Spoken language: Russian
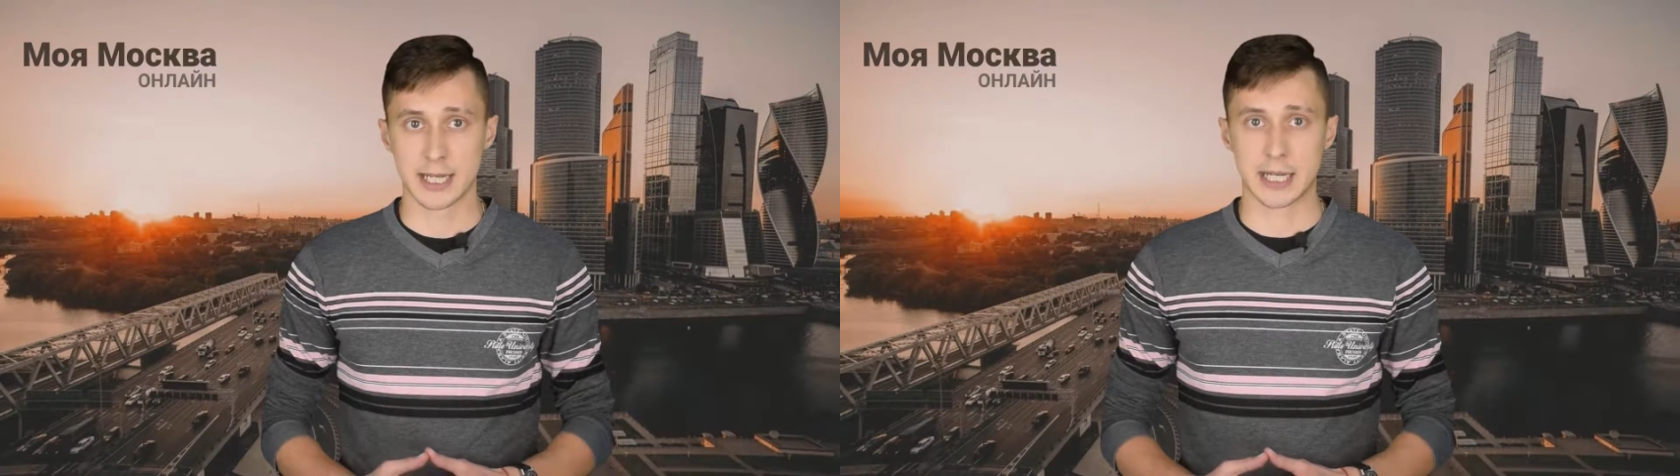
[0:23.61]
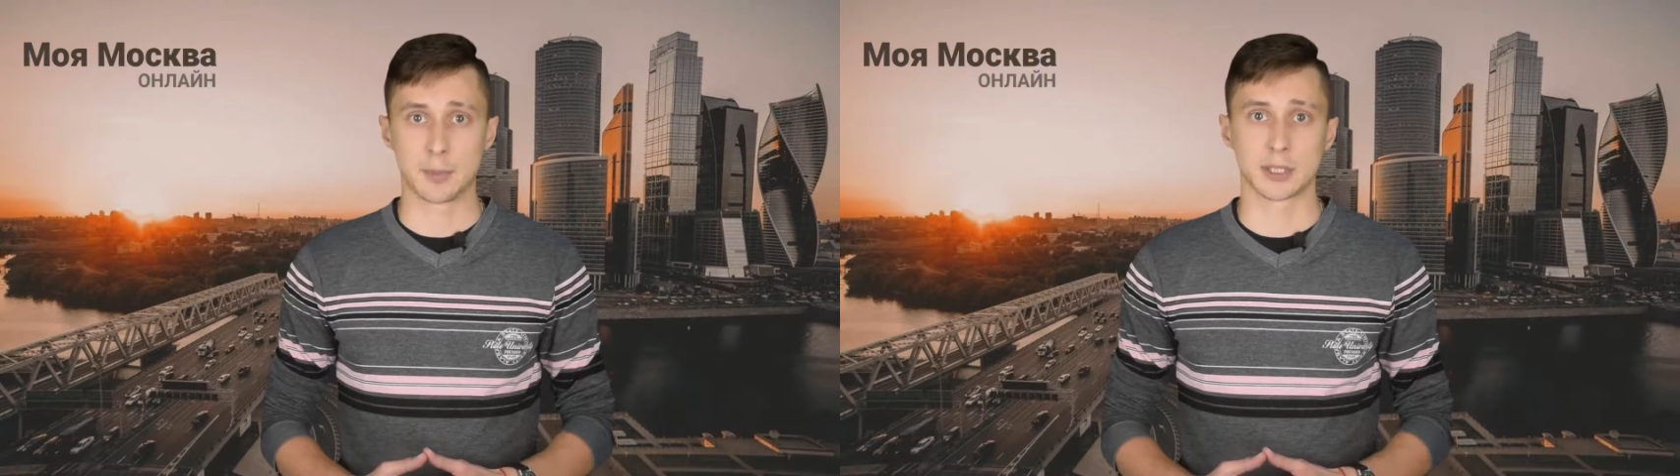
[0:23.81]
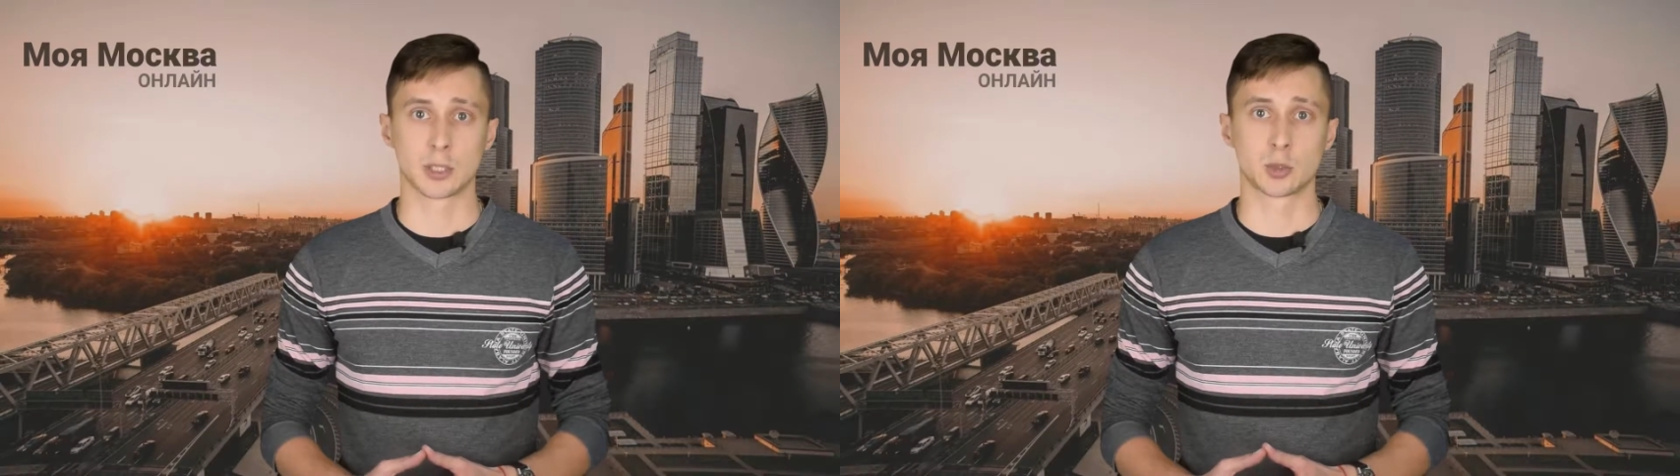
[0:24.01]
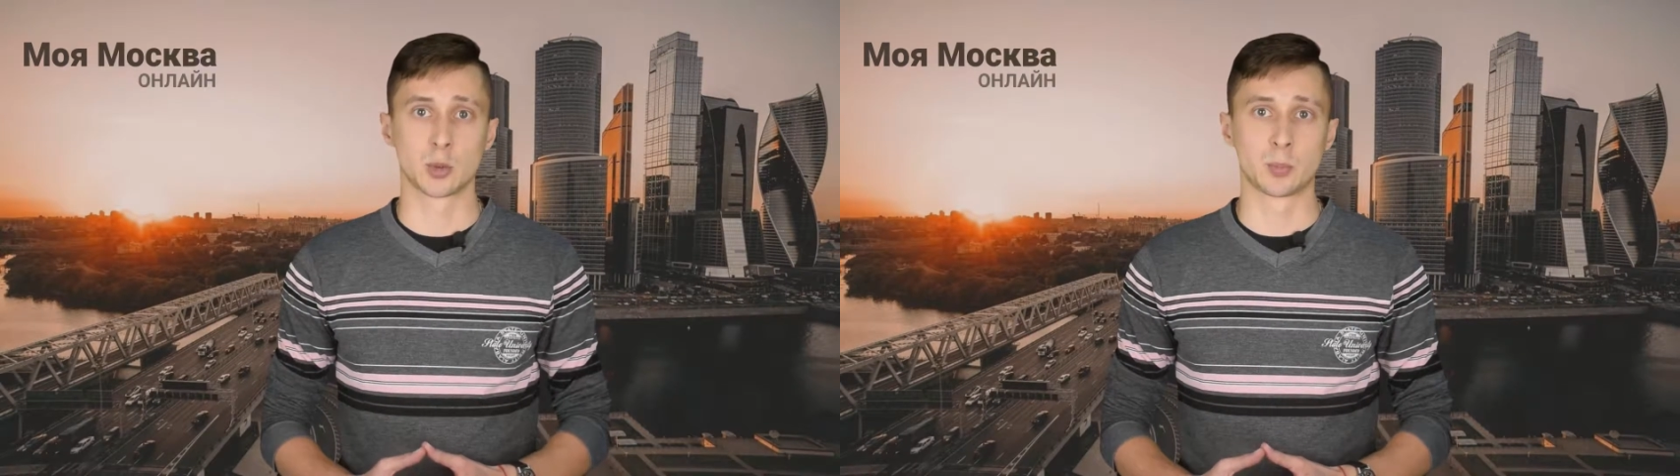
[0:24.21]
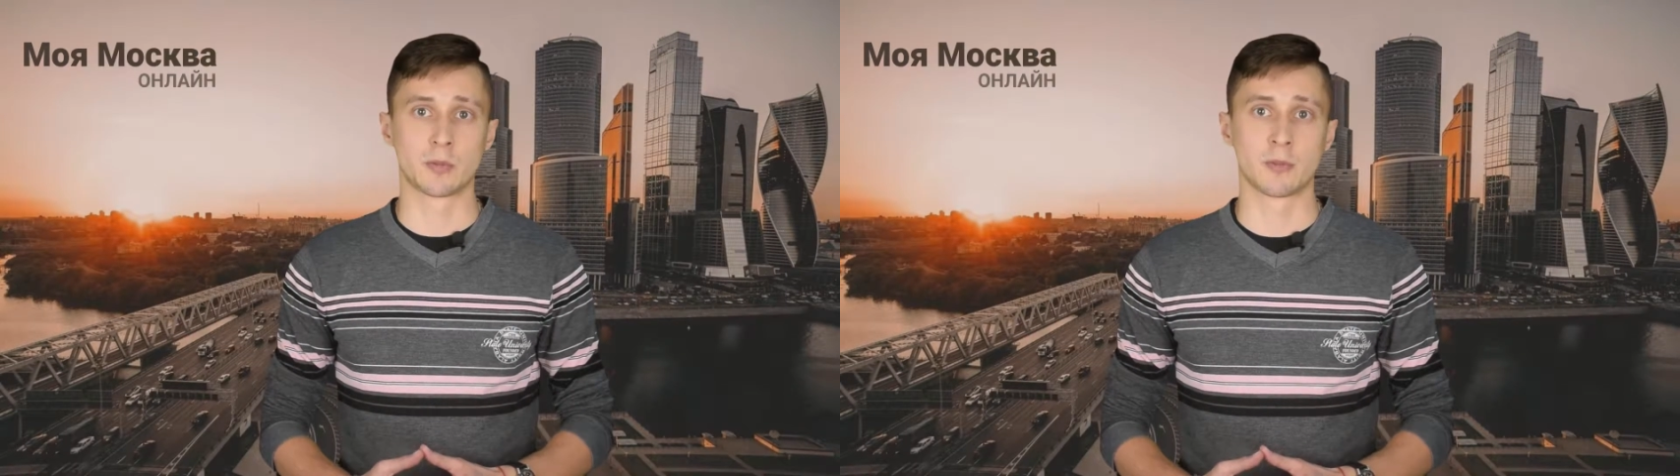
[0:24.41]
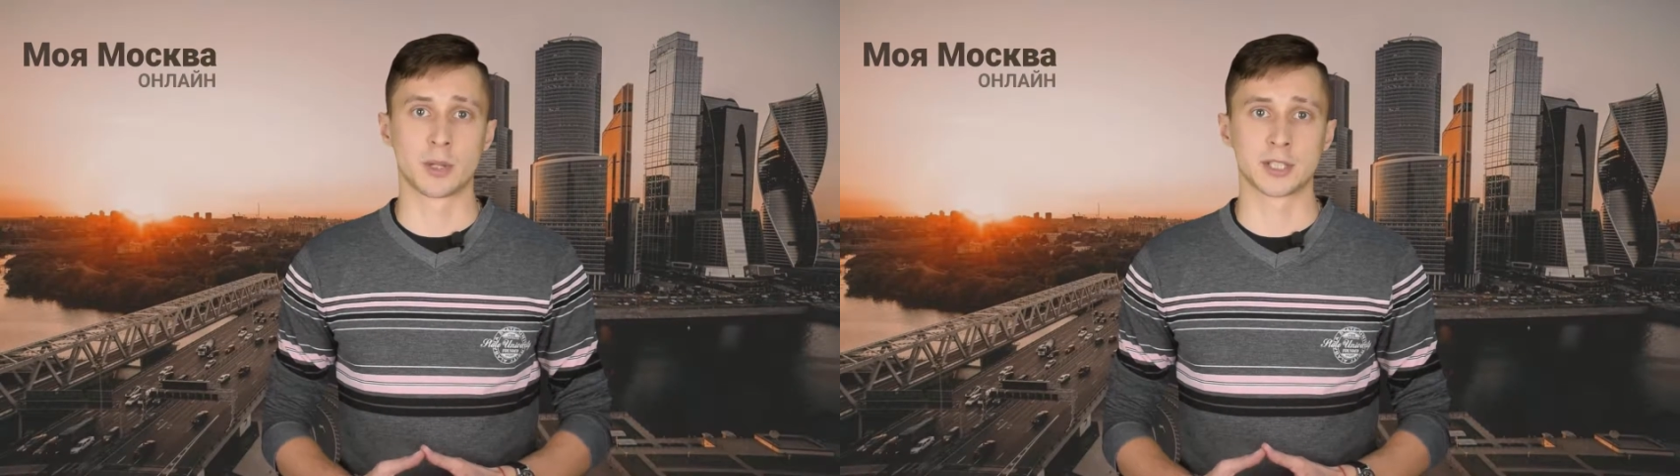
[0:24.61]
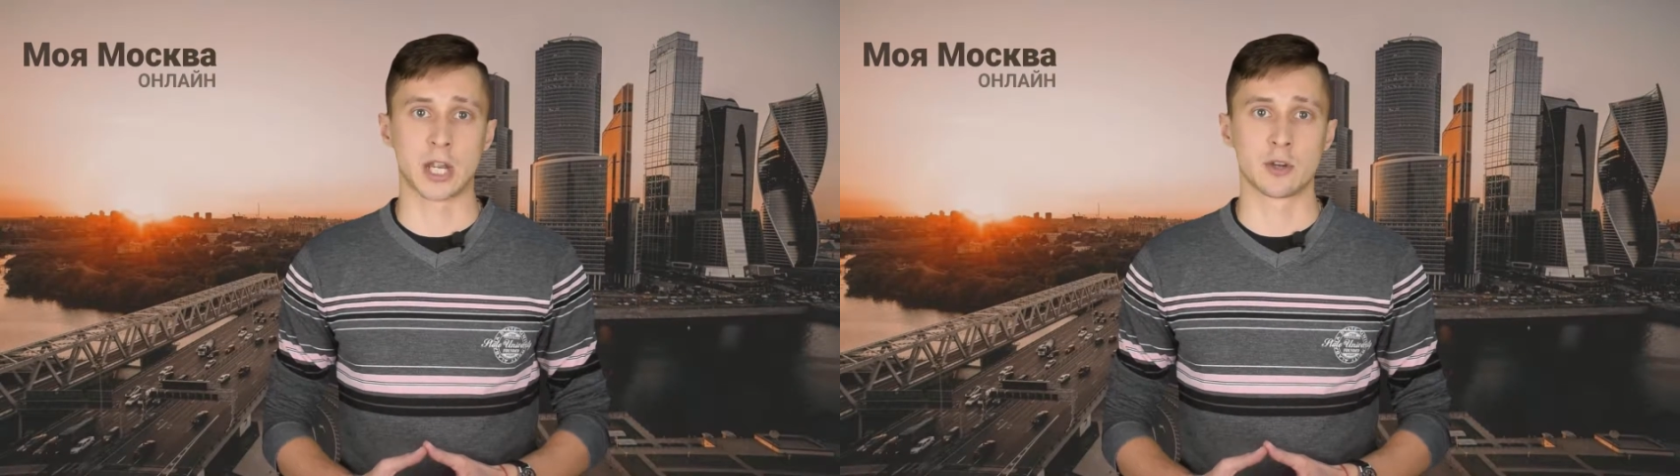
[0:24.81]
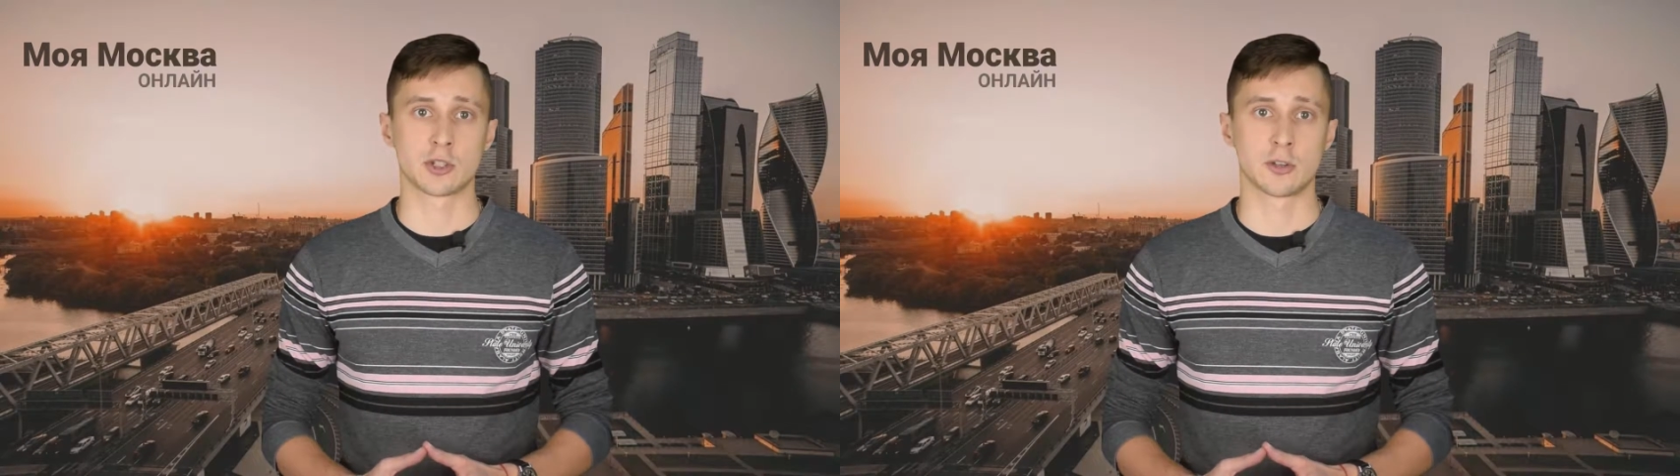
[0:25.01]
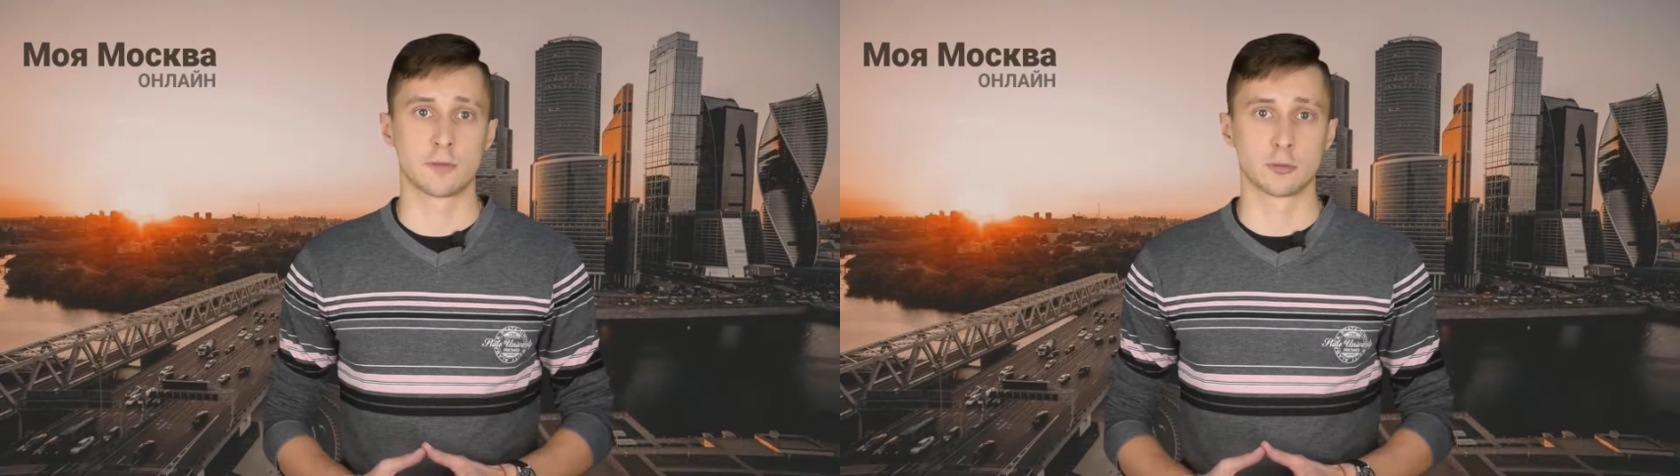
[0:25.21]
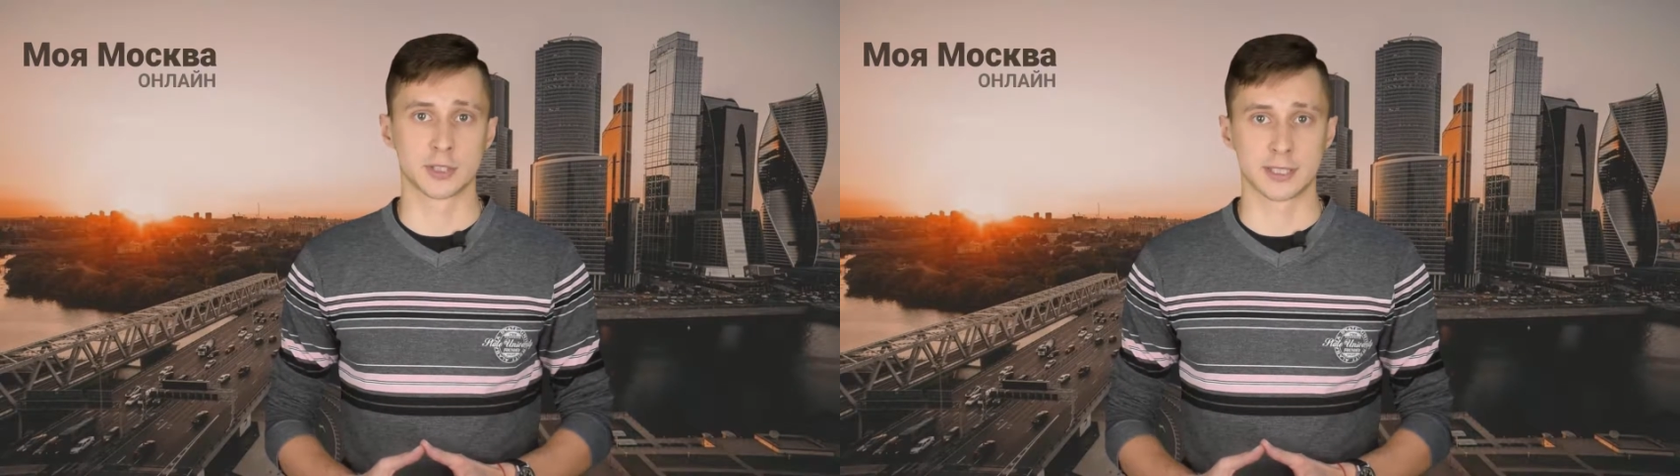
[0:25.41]
Capital Group, выполняющая
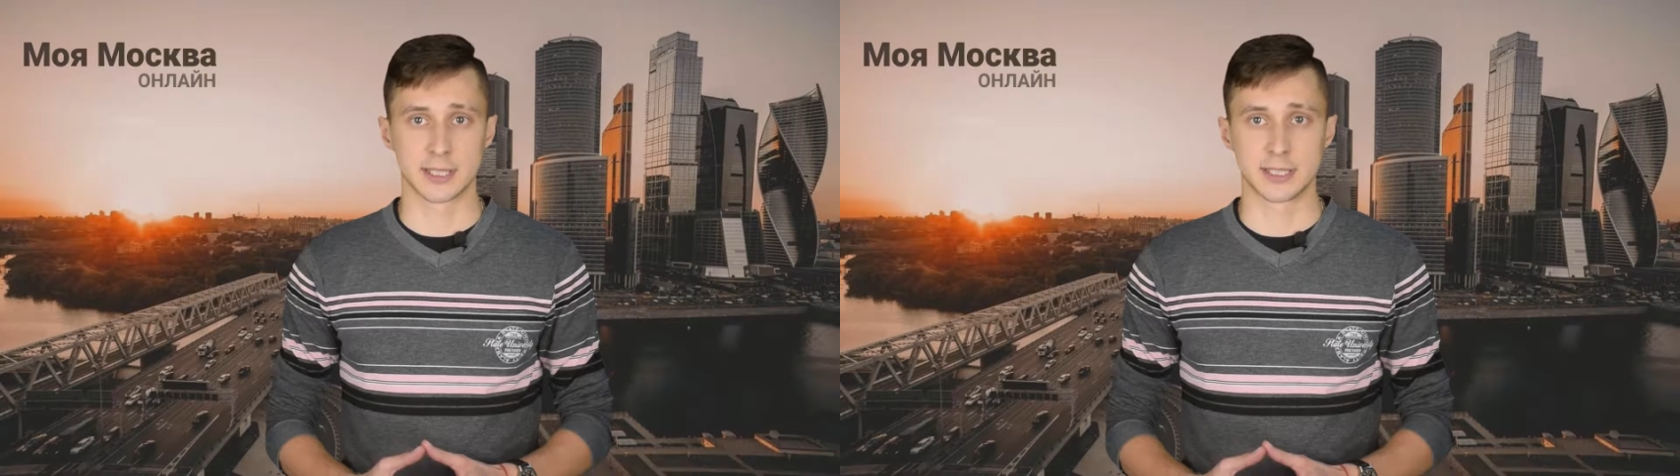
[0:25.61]
функции